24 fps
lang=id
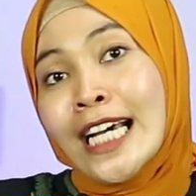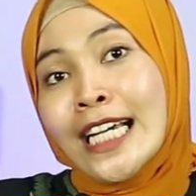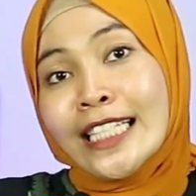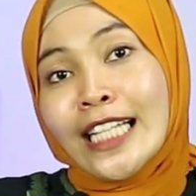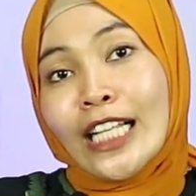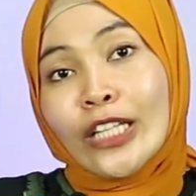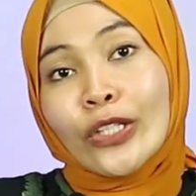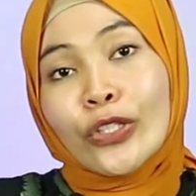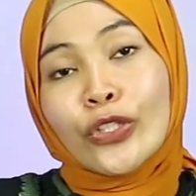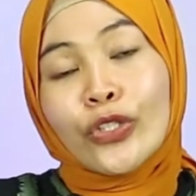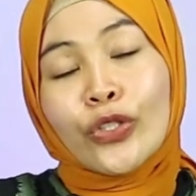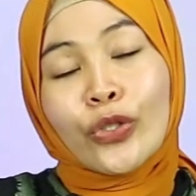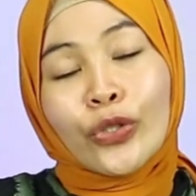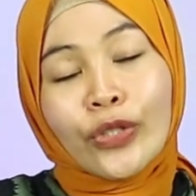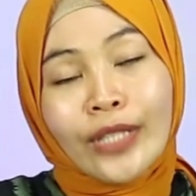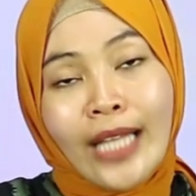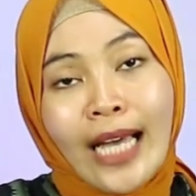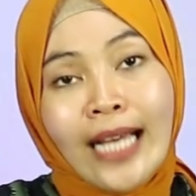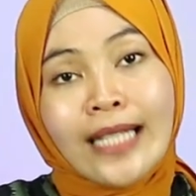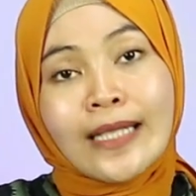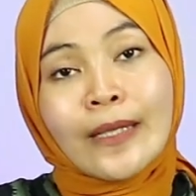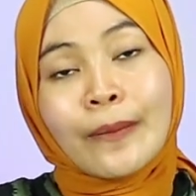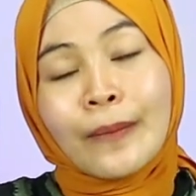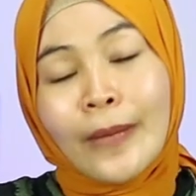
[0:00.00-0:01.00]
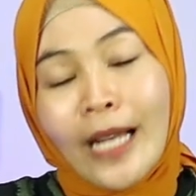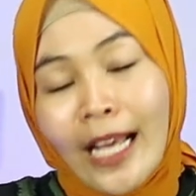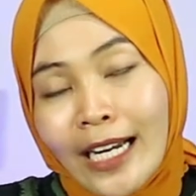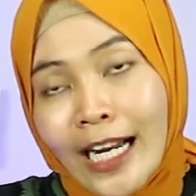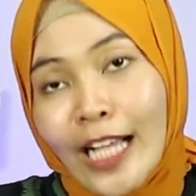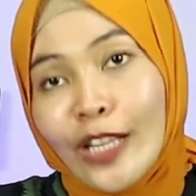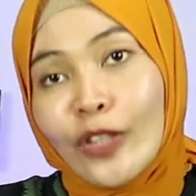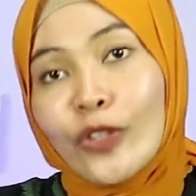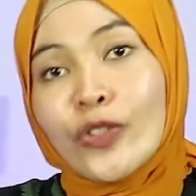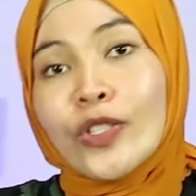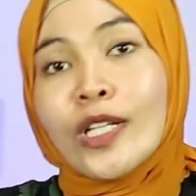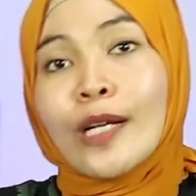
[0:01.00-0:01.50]

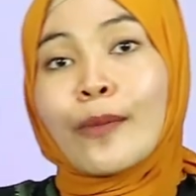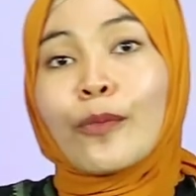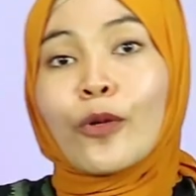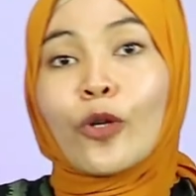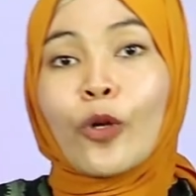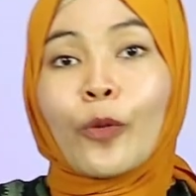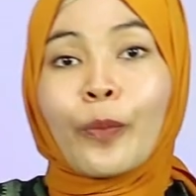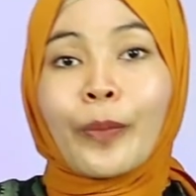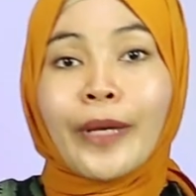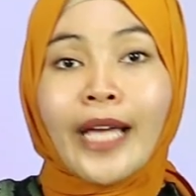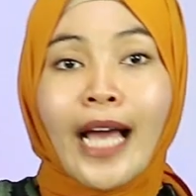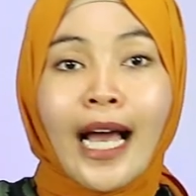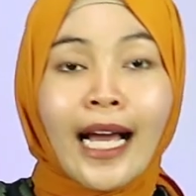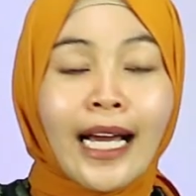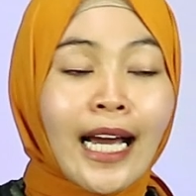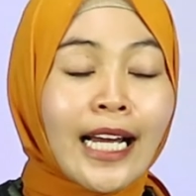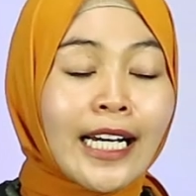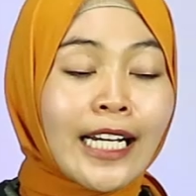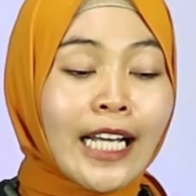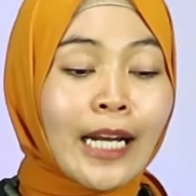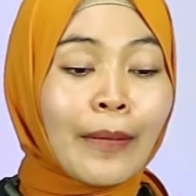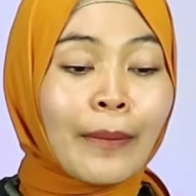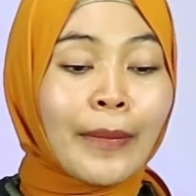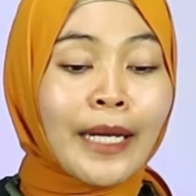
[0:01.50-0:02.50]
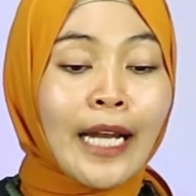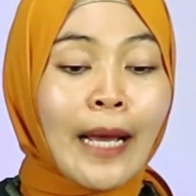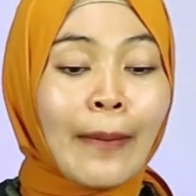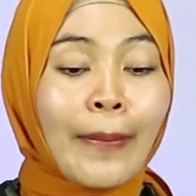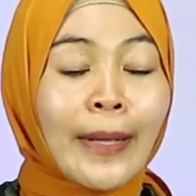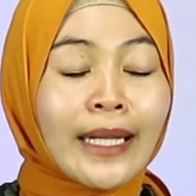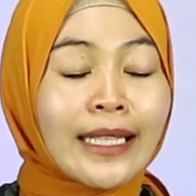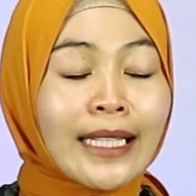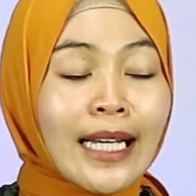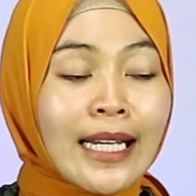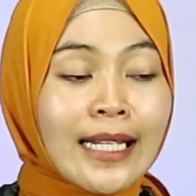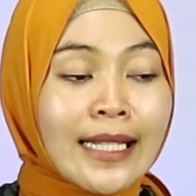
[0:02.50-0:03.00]
Rp1.900.000 kalian
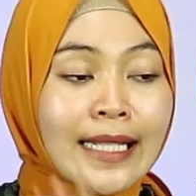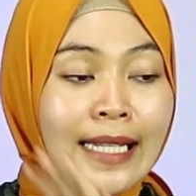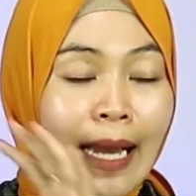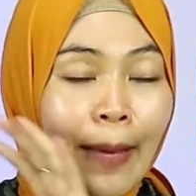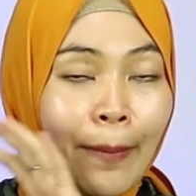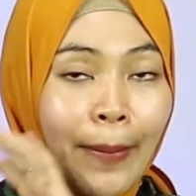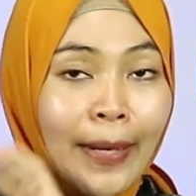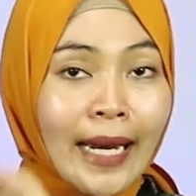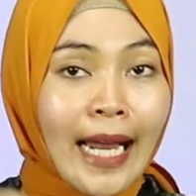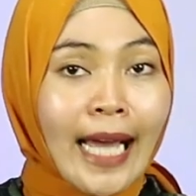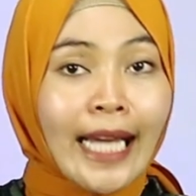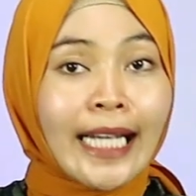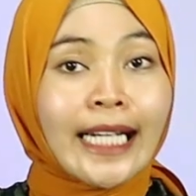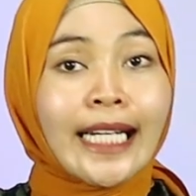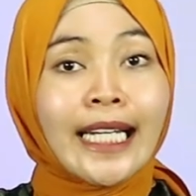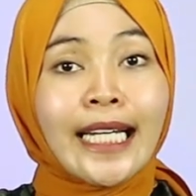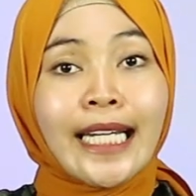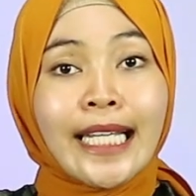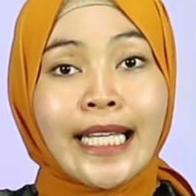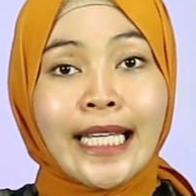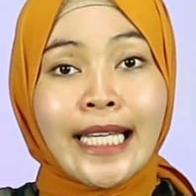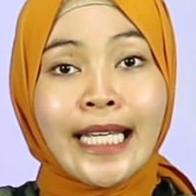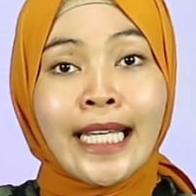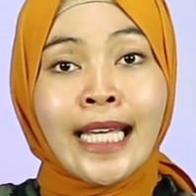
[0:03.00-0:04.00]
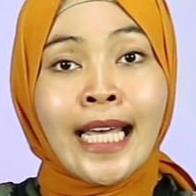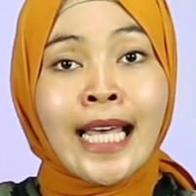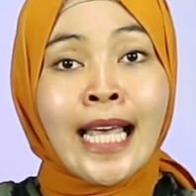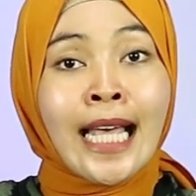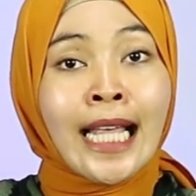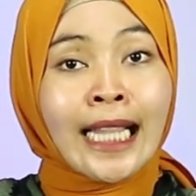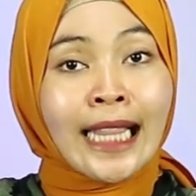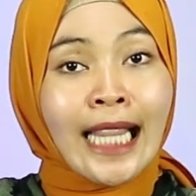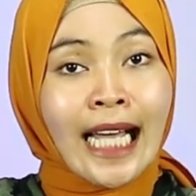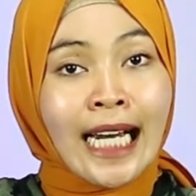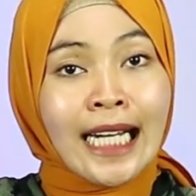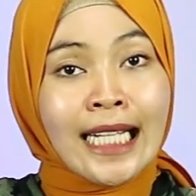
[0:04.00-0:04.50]
mendapatkan senapan angin ini,
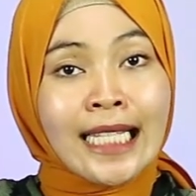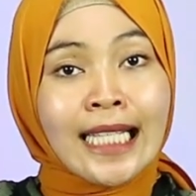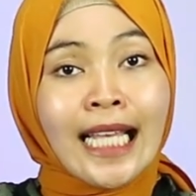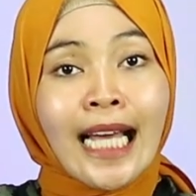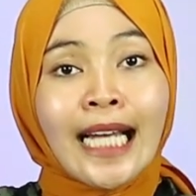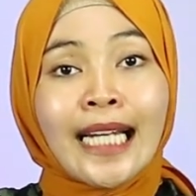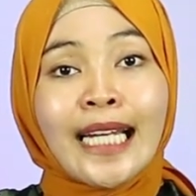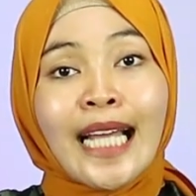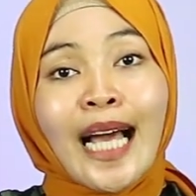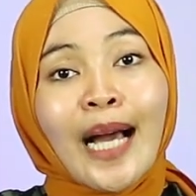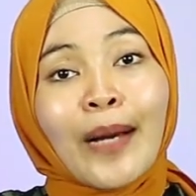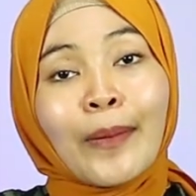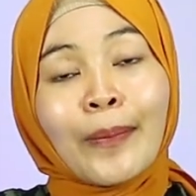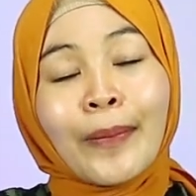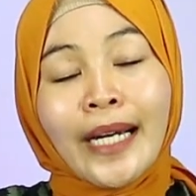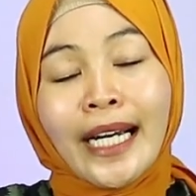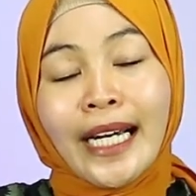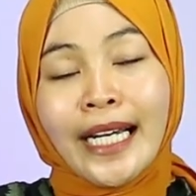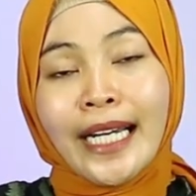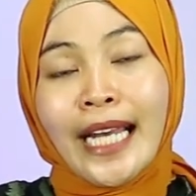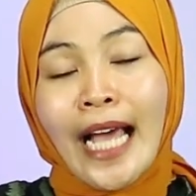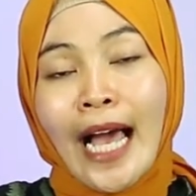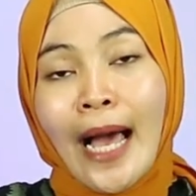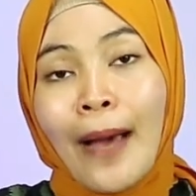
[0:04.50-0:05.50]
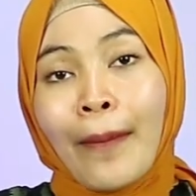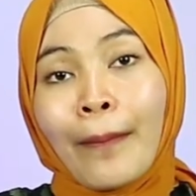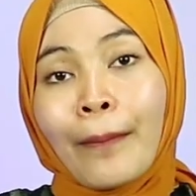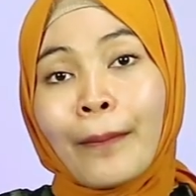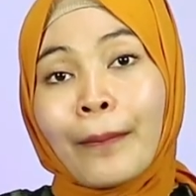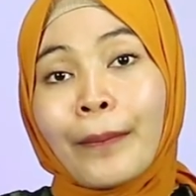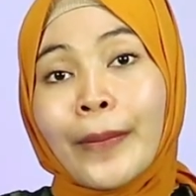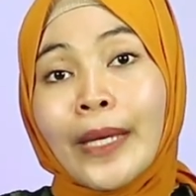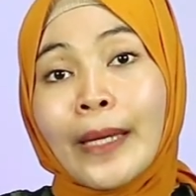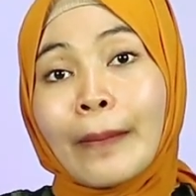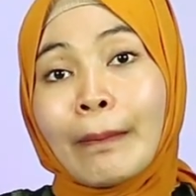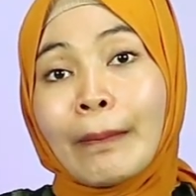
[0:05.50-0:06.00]
tali sandang
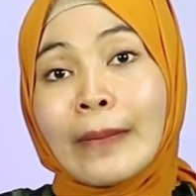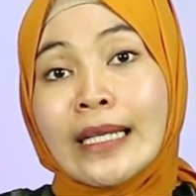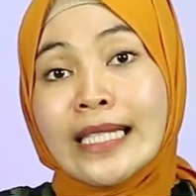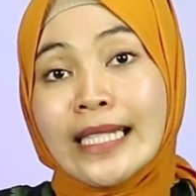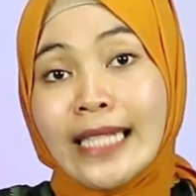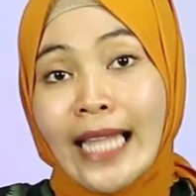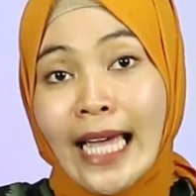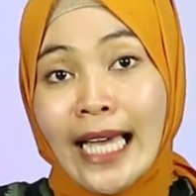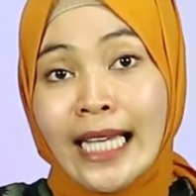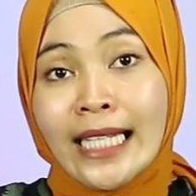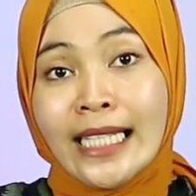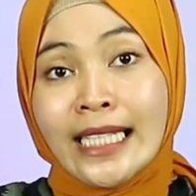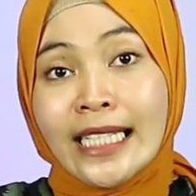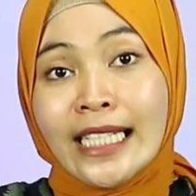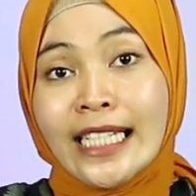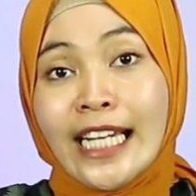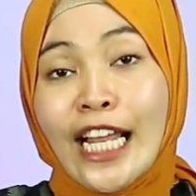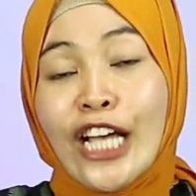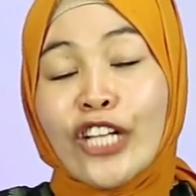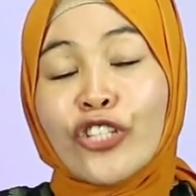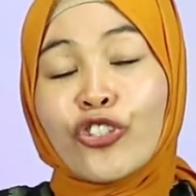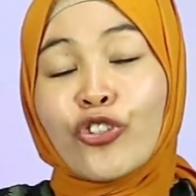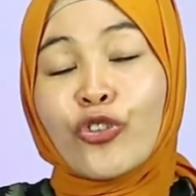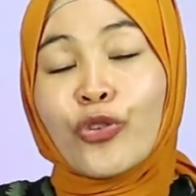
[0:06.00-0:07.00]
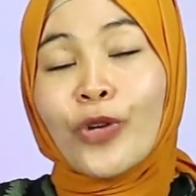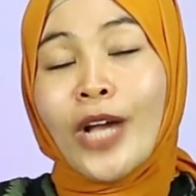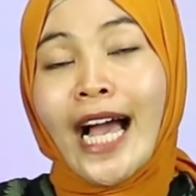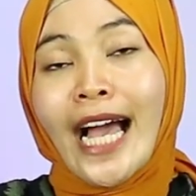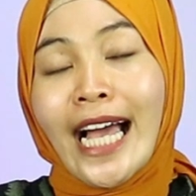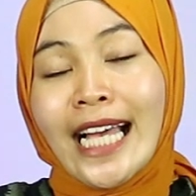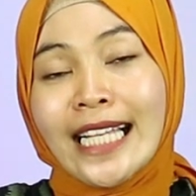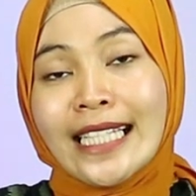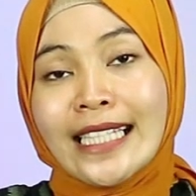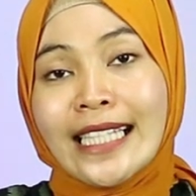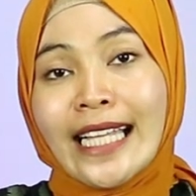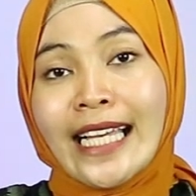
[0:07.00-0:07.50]
peredam, mimis test, dan juga
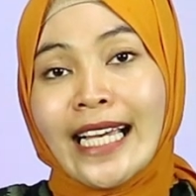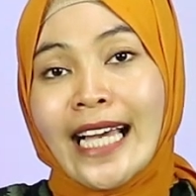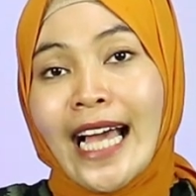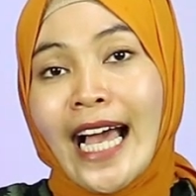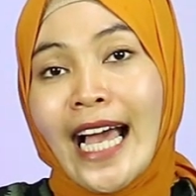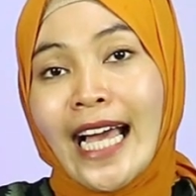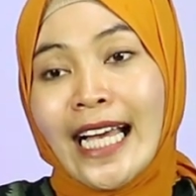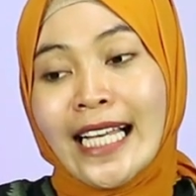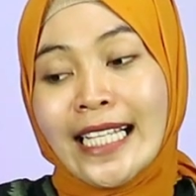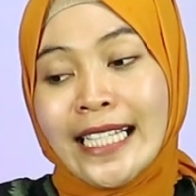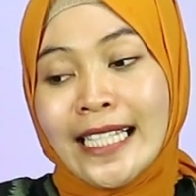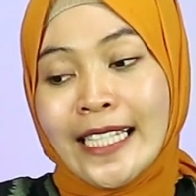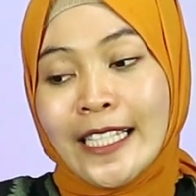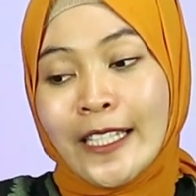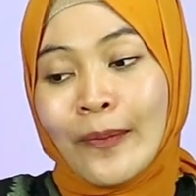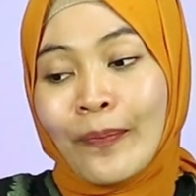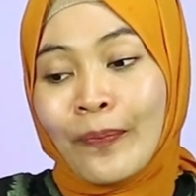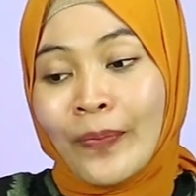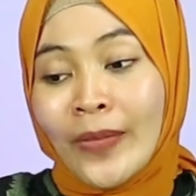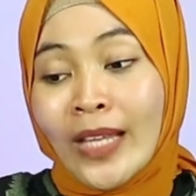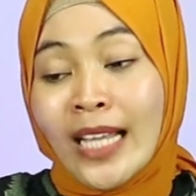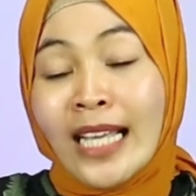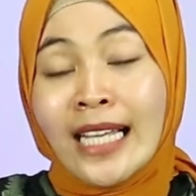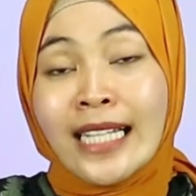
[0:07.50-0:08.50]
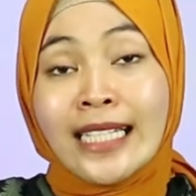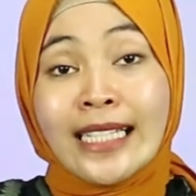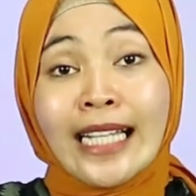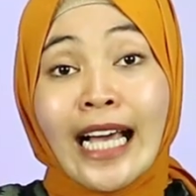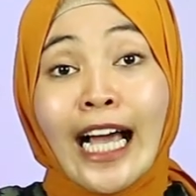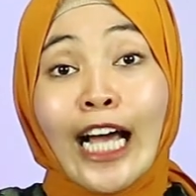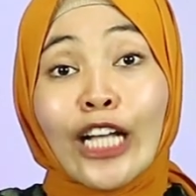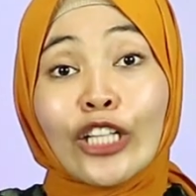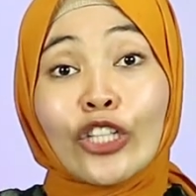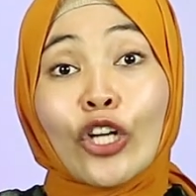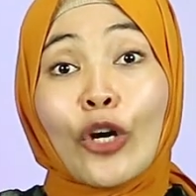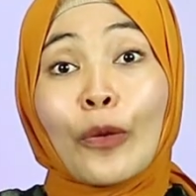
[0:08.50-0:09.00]
STKS
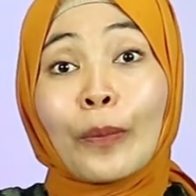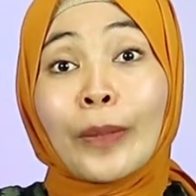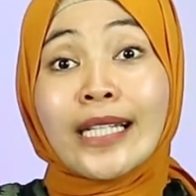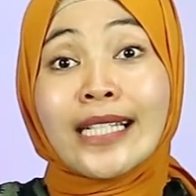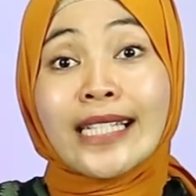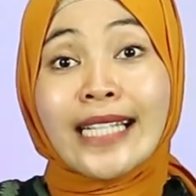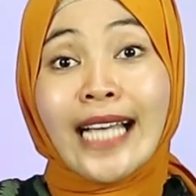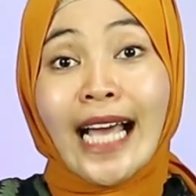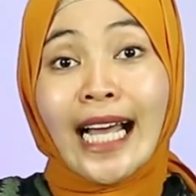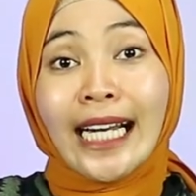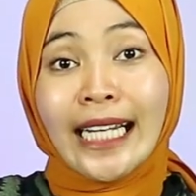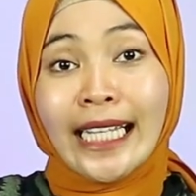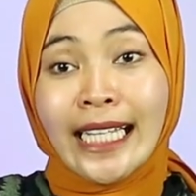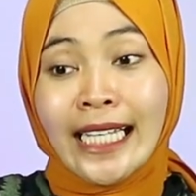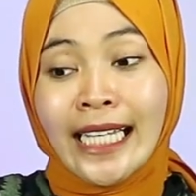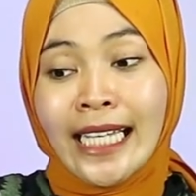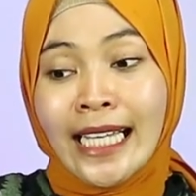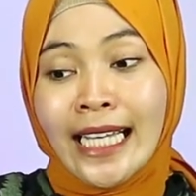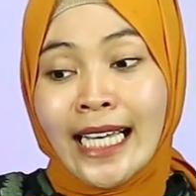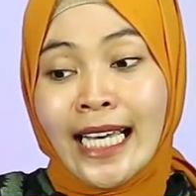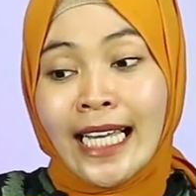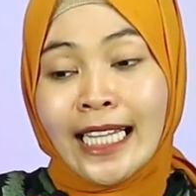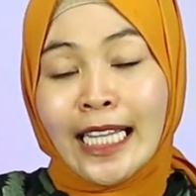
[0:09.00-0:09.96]
sangat komplit sekali.